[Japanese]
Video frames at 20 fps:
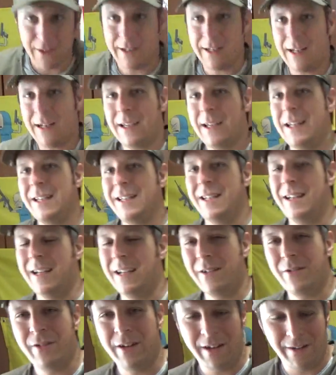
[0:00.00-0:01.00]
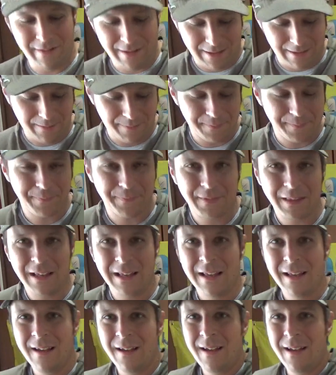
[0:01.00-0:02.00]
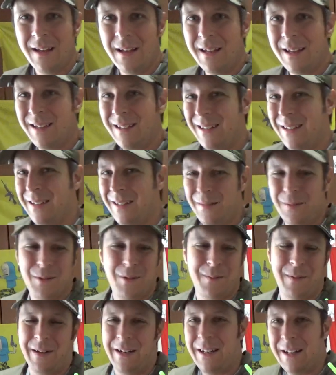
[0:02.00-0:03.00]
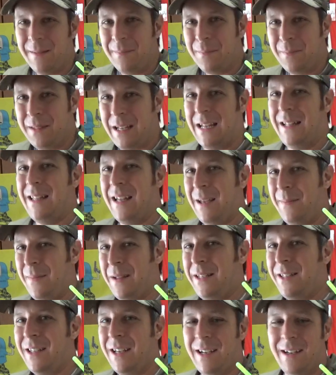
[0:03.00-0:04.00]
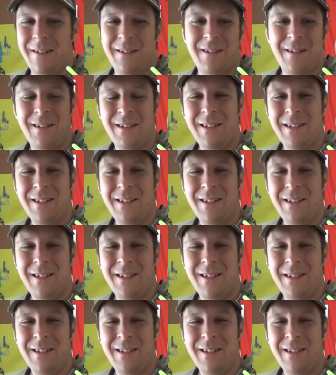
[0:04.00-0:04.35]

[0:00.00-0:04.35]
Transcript: れだけじゃないこれはつまりだいたいめっちゃ